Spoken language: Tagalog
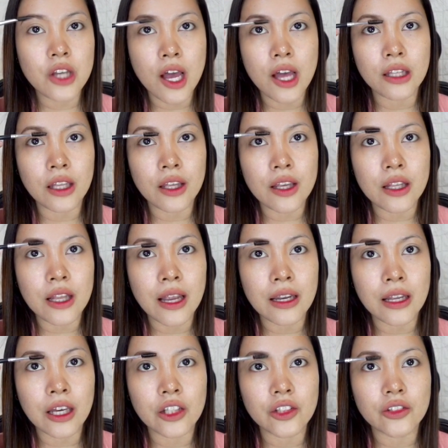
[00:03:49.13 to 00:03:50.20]
dyan ay
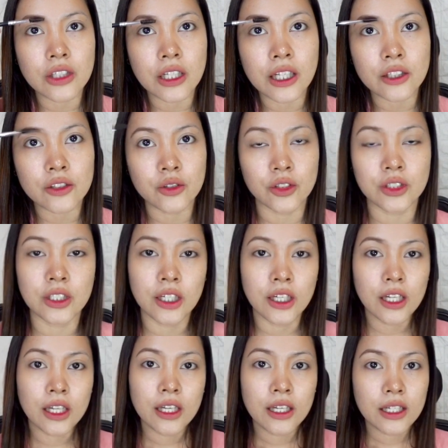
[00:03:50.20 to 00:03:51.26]
ilalagay nyo na lang doon.
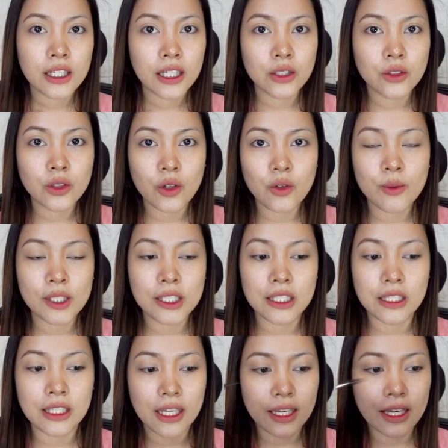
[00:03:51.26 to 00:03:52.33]
Ganun ako
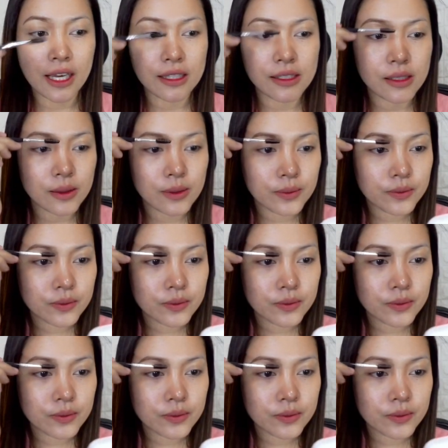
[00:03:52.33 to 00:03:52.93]
magkilay, guys.